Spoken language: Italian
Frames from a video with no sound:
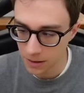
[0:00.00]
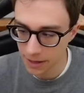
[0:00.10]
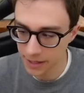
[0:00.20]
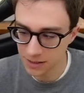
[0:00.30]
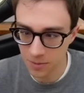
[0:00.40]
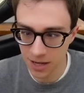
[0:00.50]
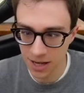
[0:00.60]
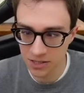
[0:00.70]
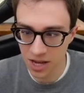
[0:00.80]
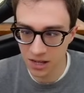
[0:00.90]
Grazie
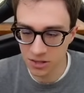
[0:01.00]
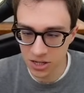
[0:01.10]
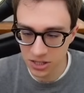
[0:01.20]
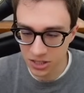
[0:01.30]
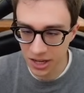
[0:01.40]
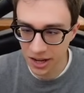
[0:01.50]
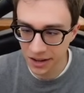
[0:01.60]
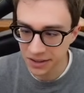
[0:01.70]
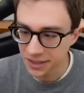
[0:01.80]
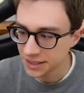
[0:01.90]
Mina Jetrix.
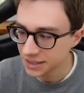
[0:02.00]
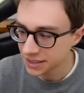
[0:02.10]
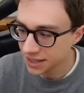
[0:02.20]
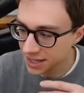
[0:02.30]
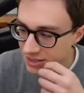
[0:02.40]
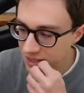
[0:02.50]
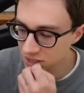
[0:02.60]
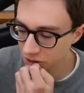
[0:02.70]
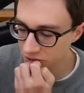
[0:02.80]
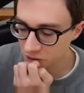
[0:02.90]
Grazie al
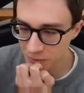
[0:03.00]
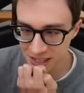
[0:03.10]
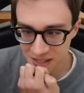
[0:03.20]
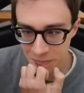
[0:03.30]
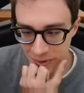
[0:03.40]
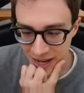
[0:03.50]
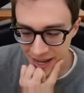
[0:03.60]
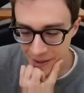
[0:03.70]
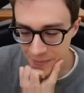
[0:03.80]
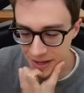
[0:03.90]
secondo mese di
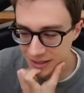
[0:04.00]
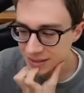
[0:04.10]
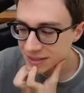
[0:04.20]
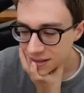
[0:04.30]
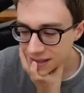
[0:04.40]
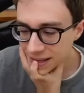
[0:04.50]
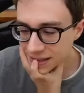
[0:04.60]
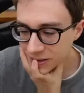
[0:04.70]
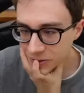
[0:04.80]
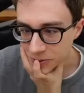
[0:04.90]
Prime.
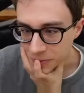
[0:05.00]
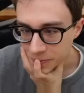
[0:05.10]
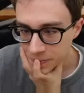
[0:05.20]
Thank you.